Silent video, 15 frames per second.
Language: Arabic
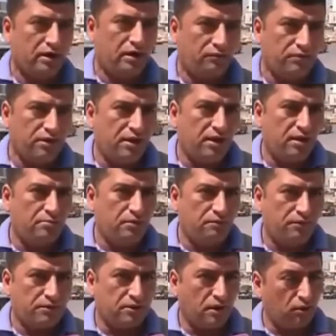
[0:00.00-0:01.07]
عرفناها
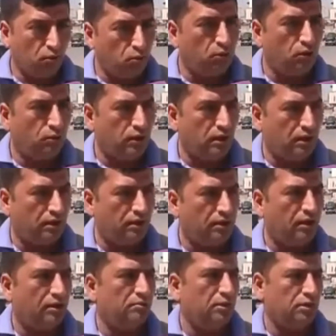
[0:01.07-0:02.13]
بالفتره الاولى
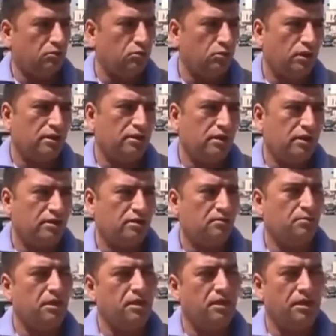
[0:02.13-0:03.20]
والاخيره مذكوره هي هسه
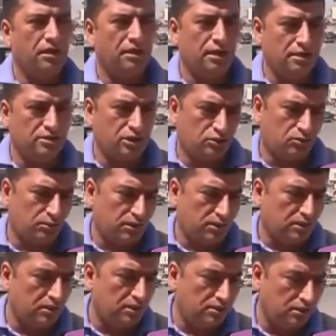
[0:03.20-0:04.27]
باللهجتهم
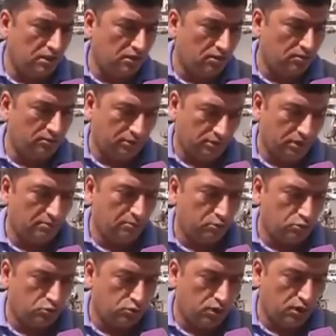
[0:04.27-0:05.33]
الانجليزيه اوبر هي
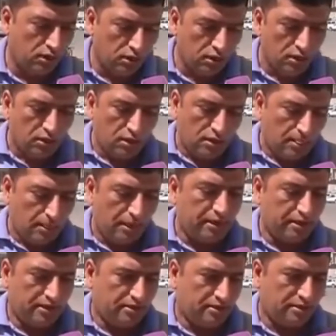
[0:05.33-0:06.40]
موجوده
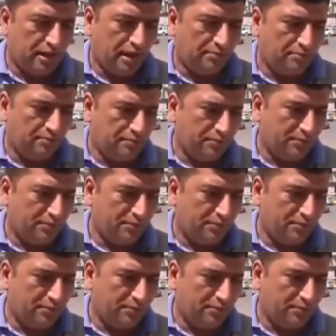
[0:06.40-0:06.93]
اي نعم اشكرك